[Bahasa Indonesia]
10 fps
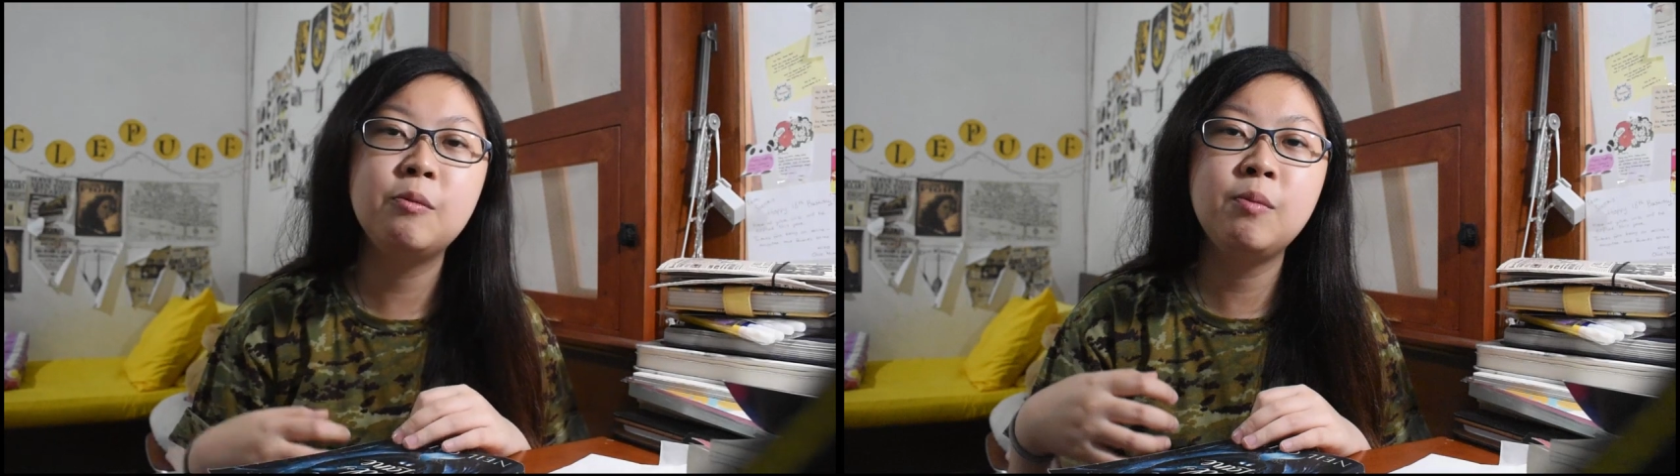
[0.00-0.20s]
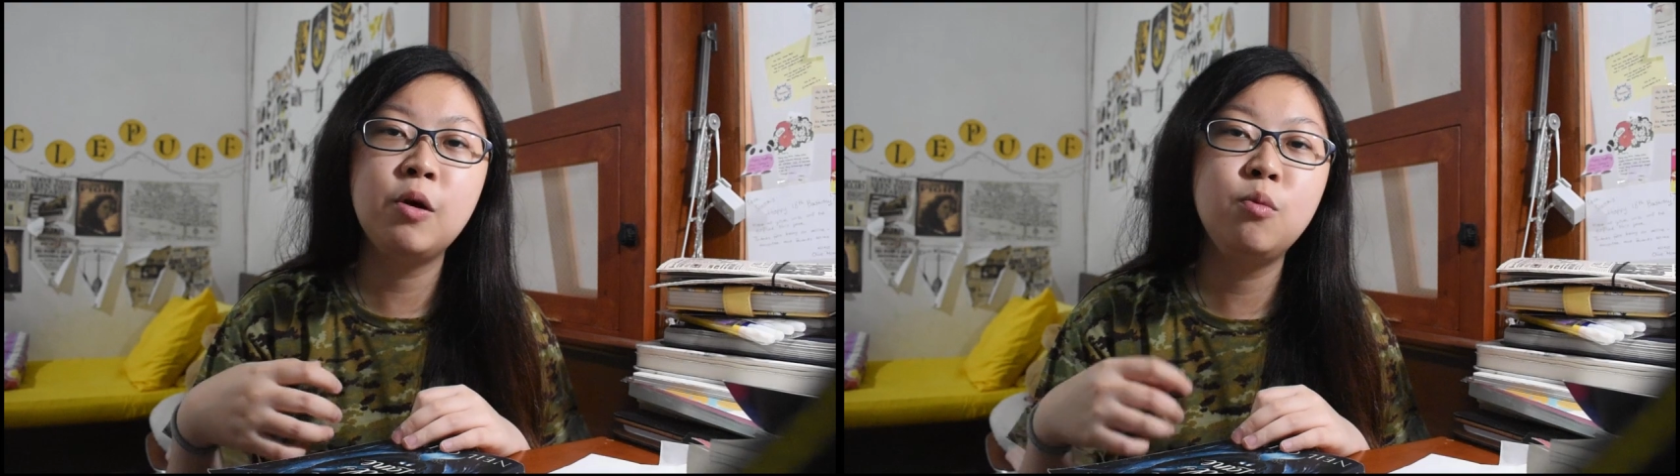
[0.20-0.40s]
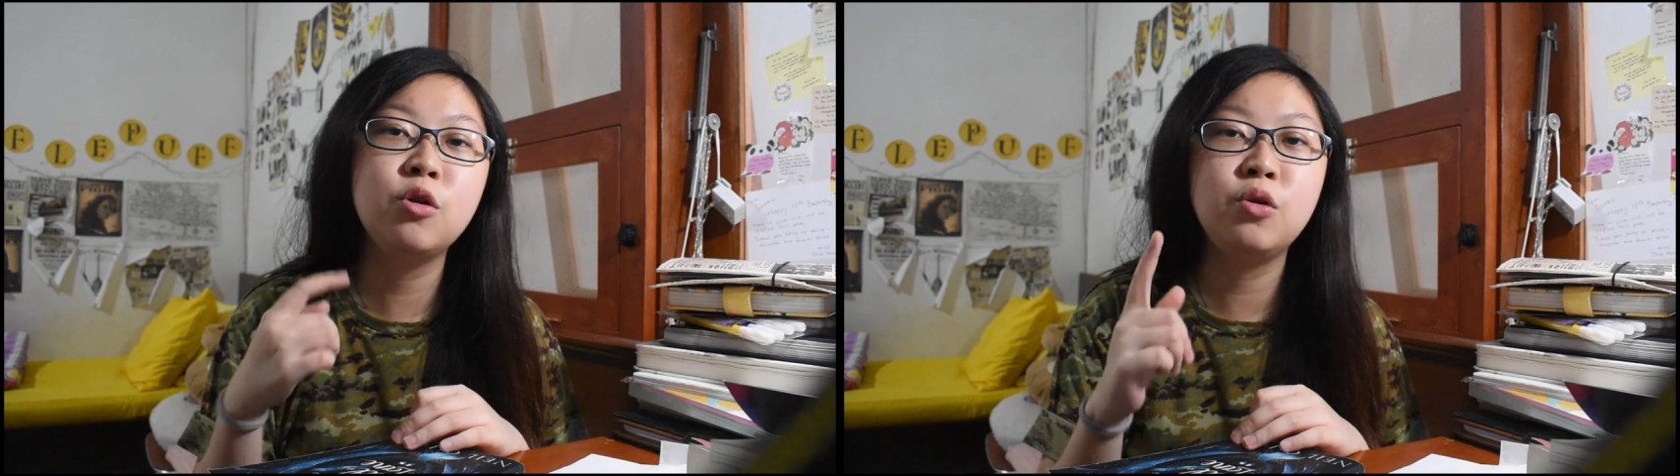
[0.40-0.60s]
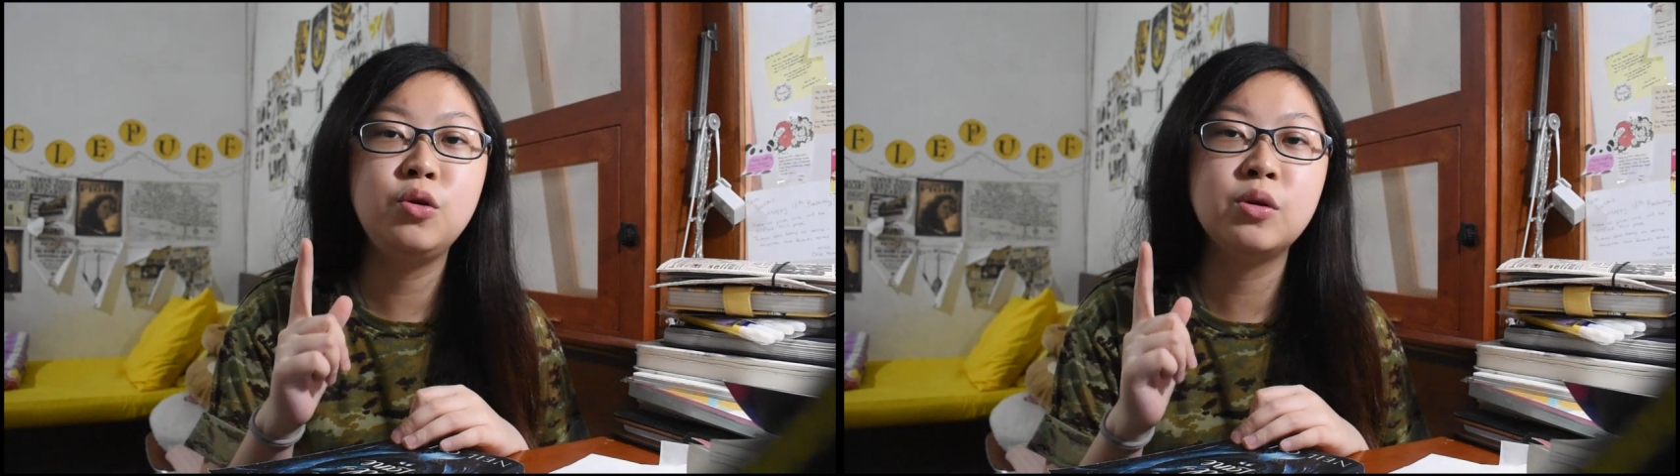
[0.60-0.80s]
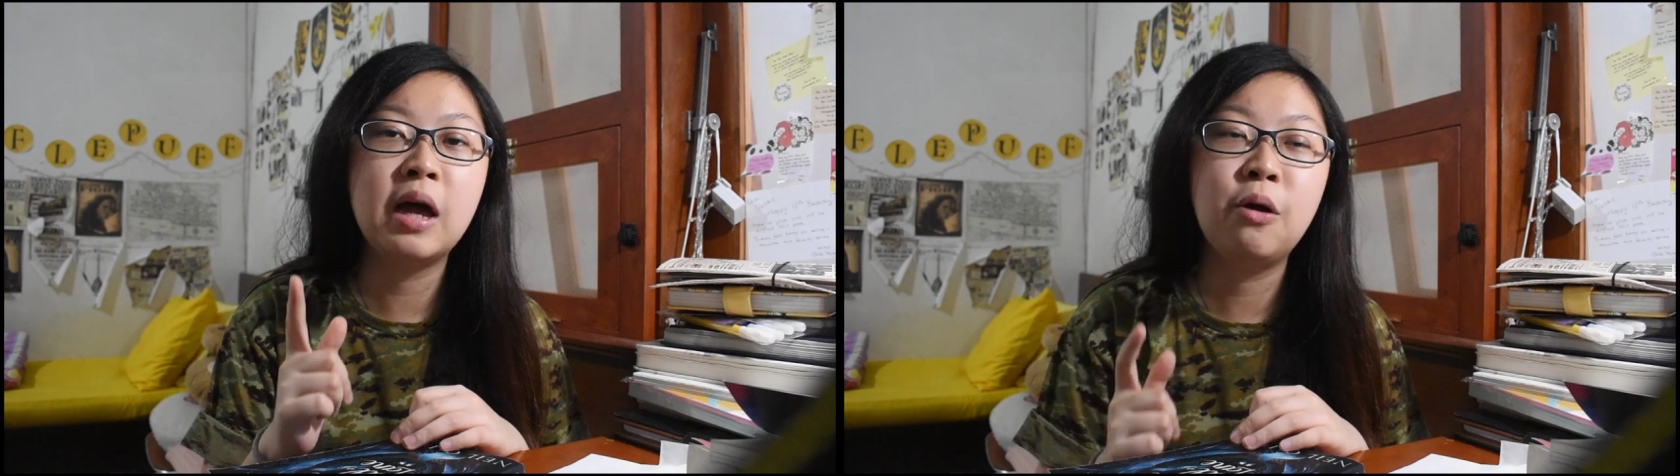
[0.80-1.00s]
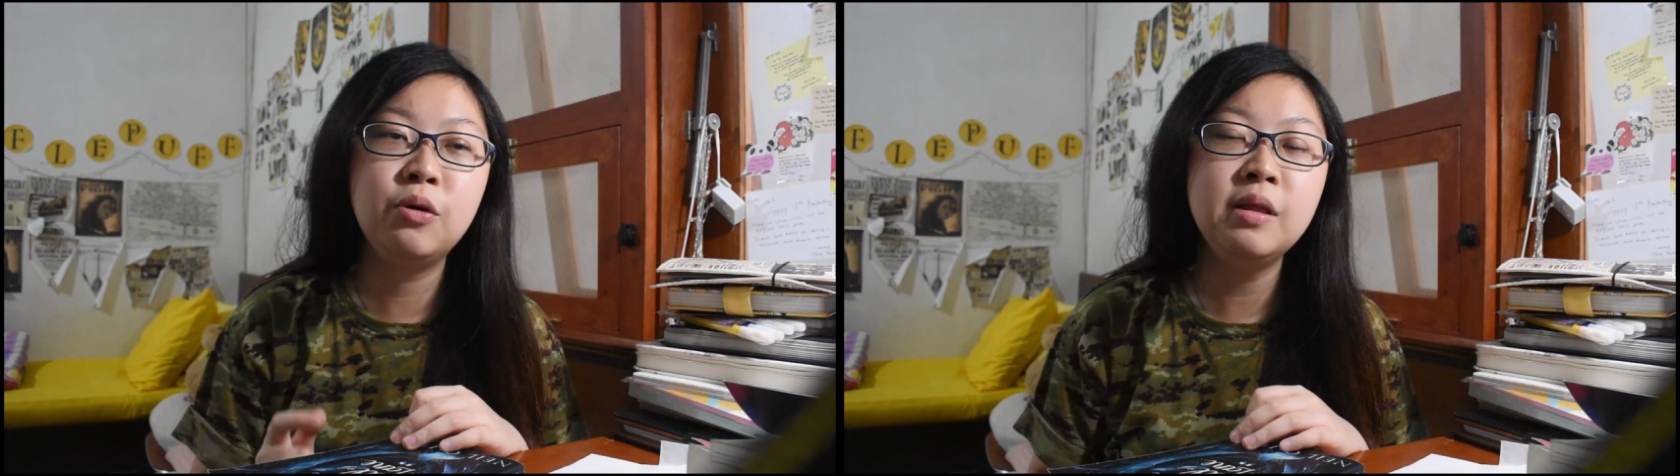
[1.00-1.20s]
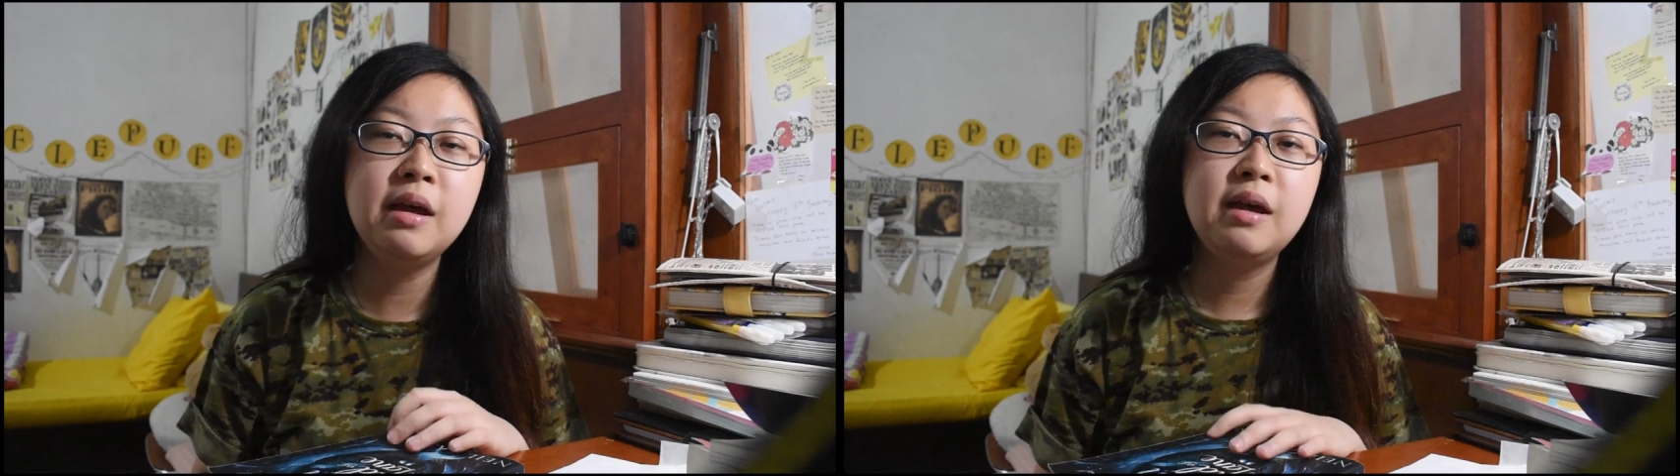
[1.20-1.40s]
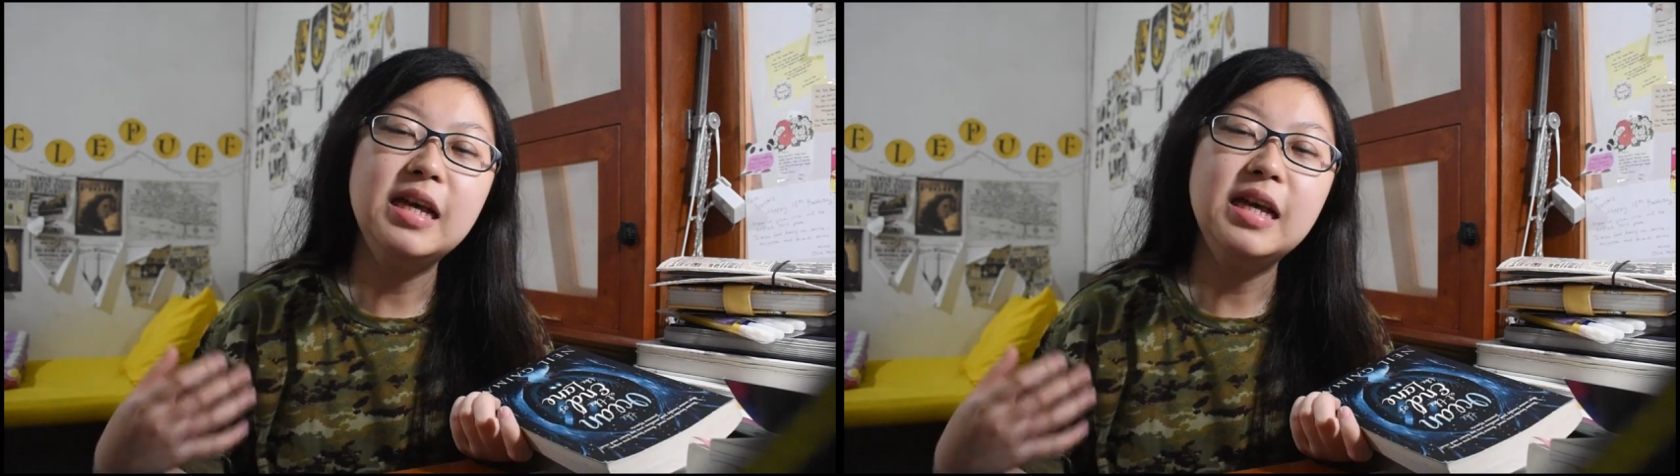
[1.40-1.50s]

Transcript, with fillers: berumur 7 tahun